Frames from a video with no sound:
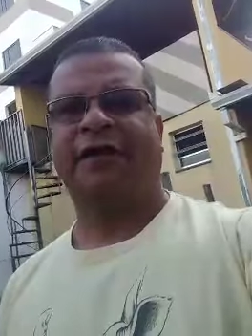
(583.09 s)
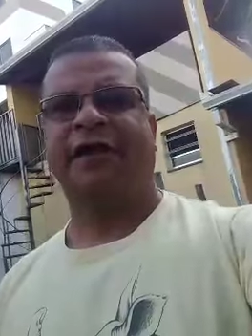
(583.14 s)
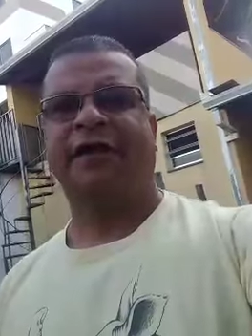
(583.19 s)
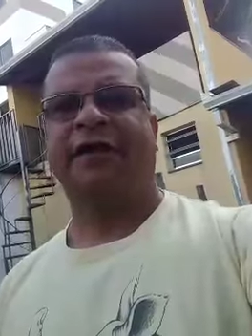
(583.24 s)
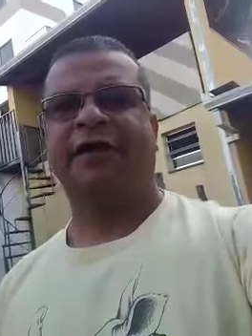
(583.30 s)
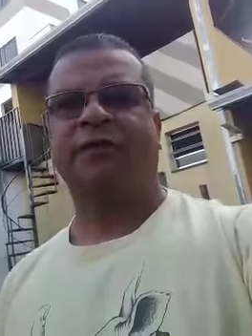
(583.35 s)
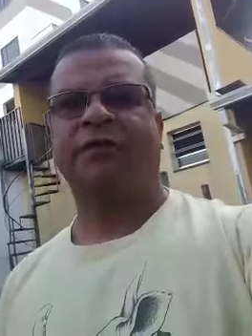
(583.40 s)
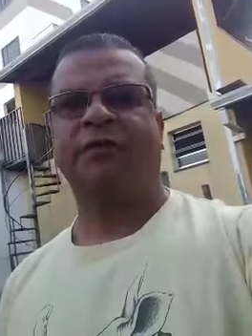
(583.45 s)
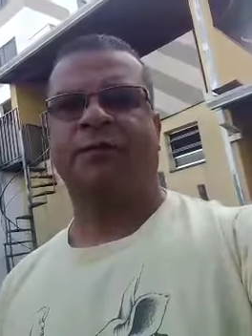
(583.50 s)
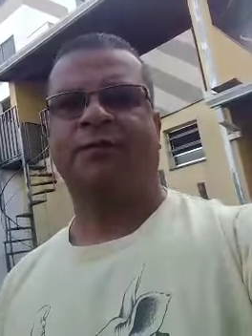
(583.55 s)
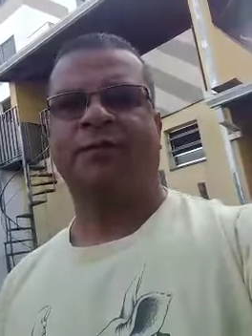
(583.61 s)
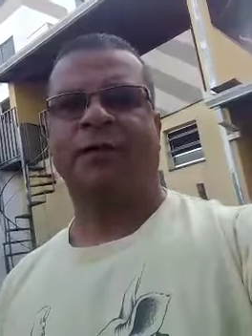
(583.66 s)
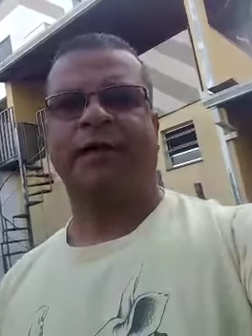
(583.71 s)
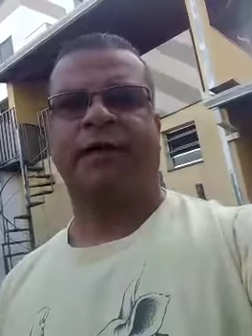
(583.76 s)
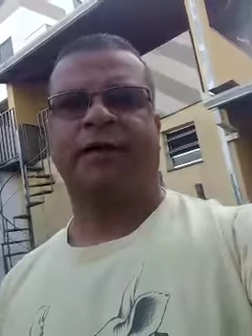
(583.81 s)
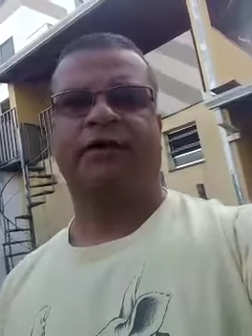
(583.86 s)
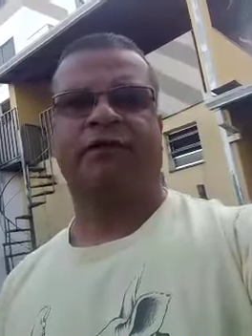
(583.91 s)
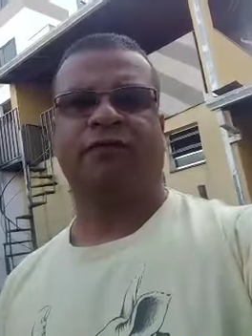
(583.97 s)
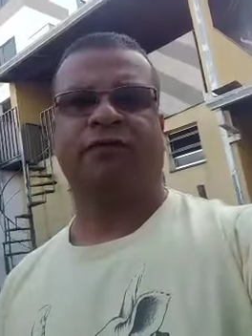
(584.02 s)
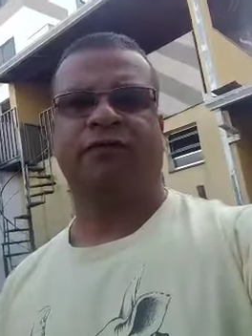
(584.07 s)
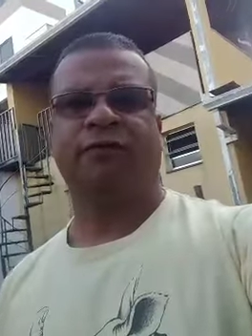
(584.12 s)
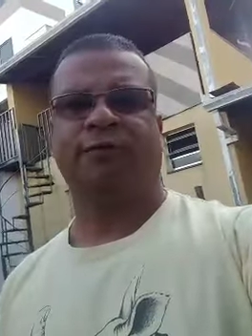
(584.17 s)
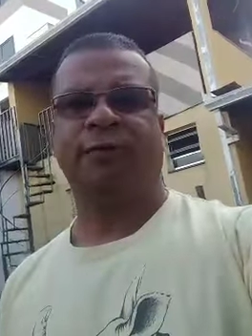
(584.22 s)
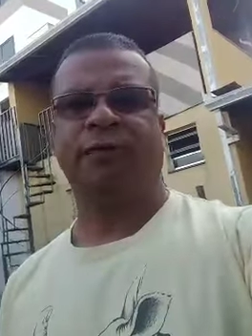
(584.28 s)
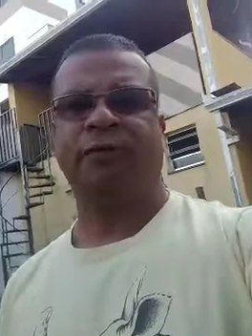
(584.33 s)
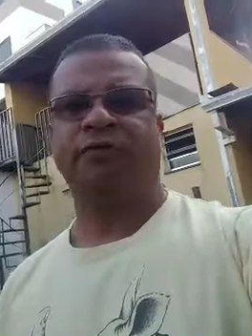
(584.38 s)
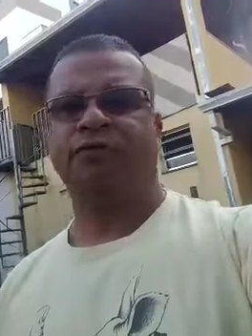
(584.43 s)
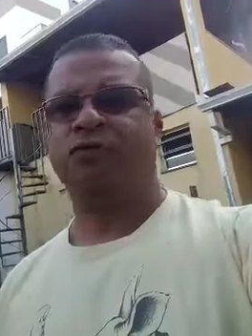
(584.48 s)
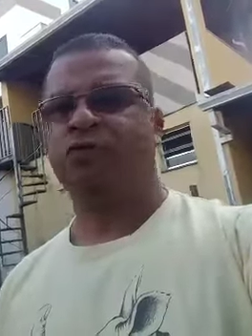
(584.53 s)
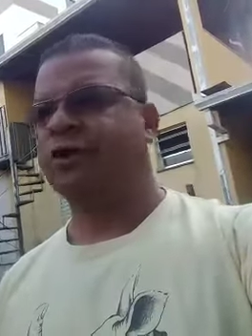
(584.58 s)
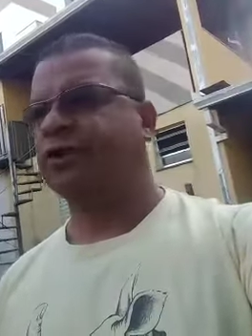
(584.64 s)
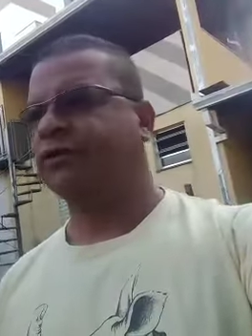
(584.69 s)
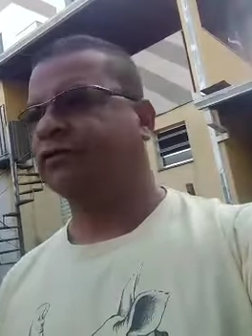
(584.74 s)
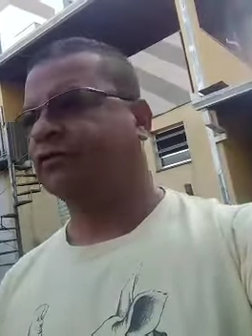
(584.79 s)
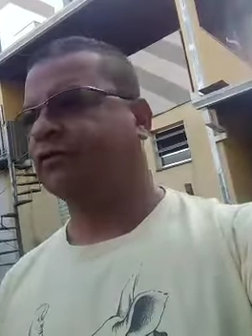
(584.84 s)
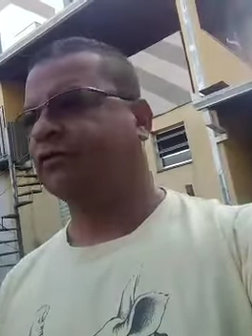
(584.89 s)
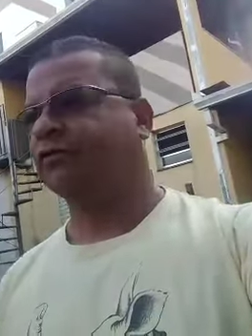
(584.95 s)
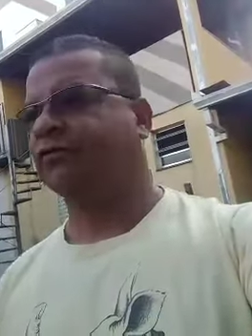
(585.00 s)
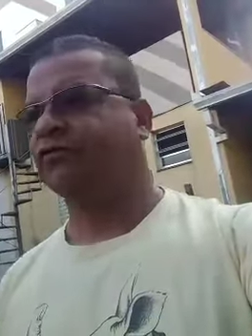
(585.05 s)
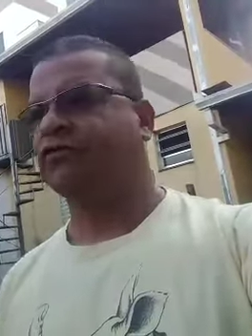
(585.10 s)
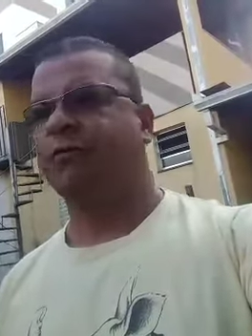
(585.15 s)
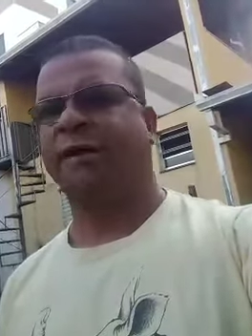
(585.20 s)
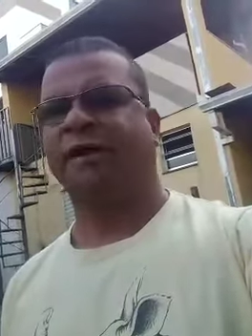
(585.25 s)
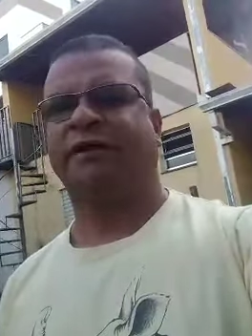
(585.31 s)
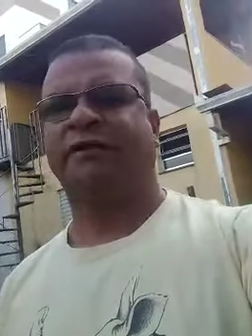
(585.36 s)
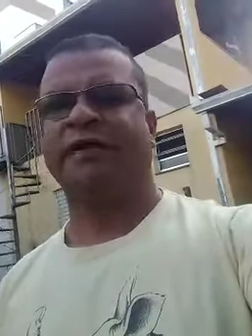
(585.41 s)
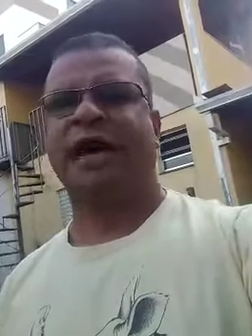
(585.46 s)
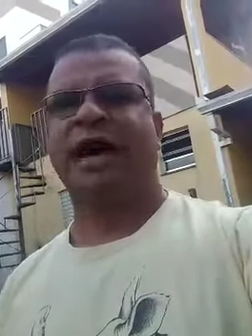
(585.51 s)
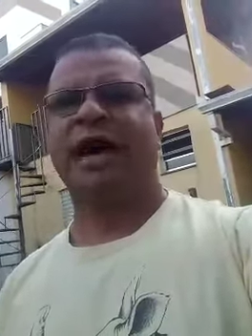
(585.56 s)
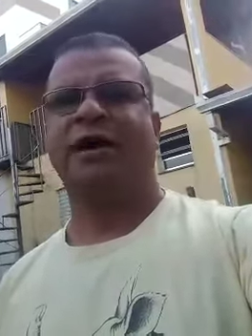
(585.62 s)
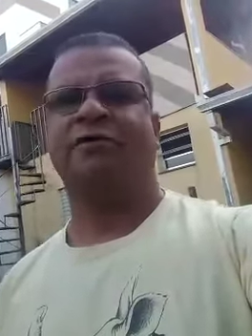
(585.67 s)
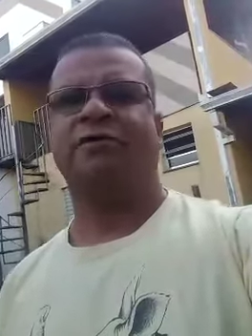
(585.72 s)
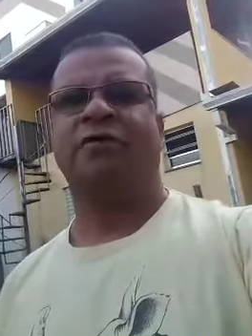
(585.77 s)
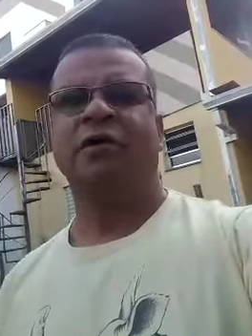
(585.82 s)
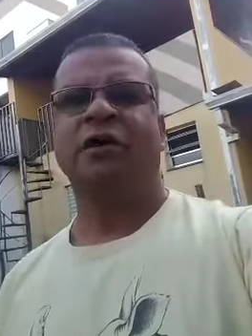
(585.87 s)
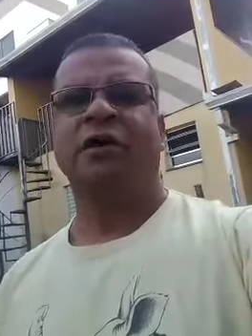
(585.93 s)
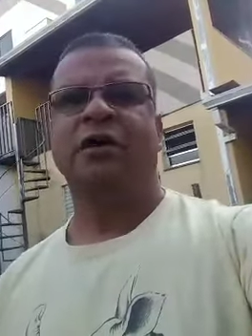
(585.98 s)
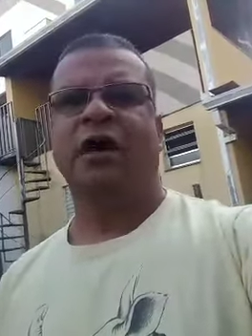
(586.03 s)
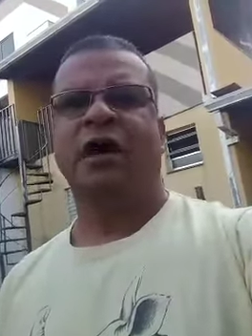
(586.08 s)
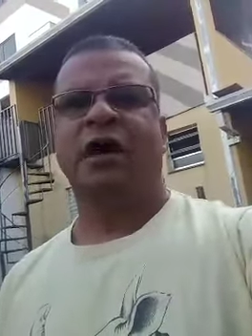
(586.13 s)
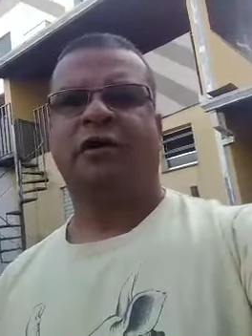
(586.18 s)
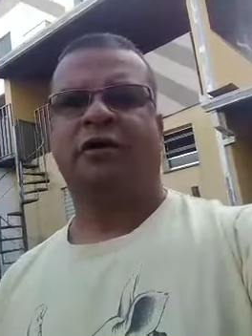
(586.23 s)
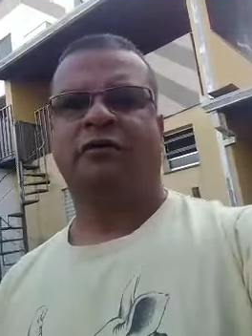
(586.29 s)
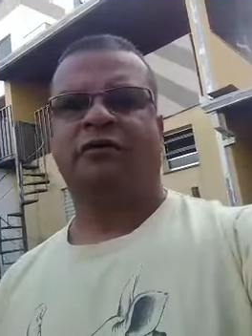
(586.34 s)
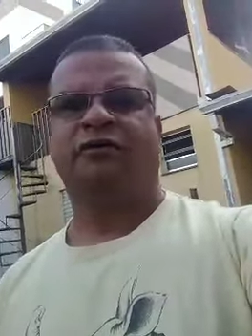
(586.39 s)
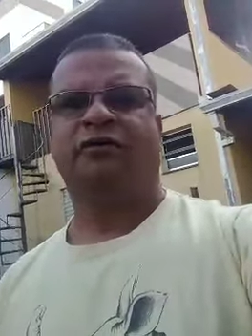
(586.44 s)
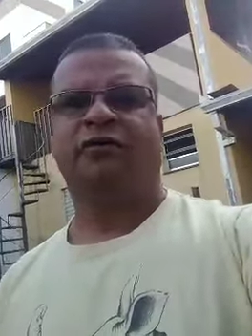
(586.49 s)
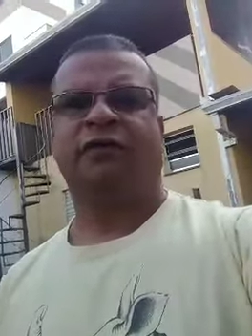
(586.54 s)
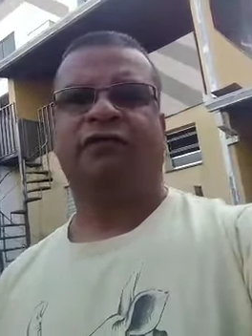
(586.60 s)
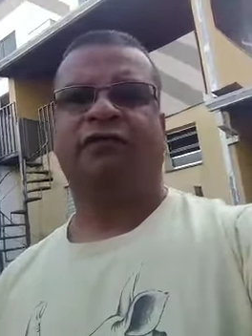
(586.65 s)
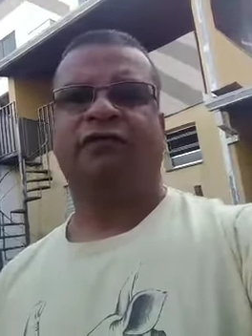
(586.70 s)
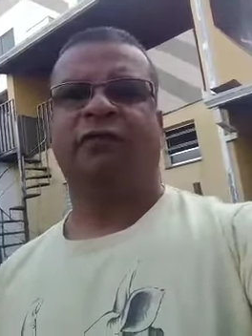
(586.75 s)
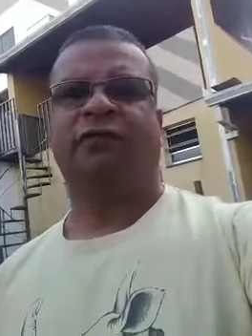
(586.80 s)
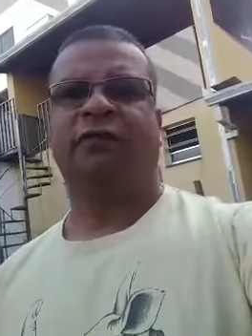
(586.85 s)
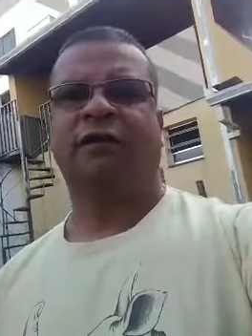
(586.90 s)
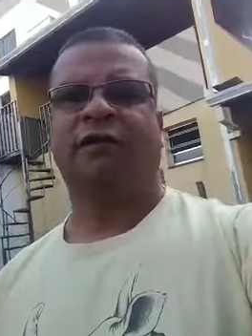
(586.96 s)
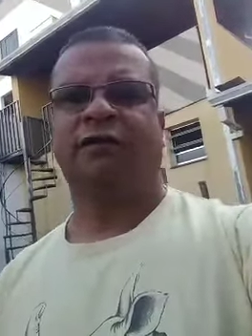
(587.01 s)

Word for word: aquele que acompanha as nossas opiniões, nossos comentários, as nossas sugestões.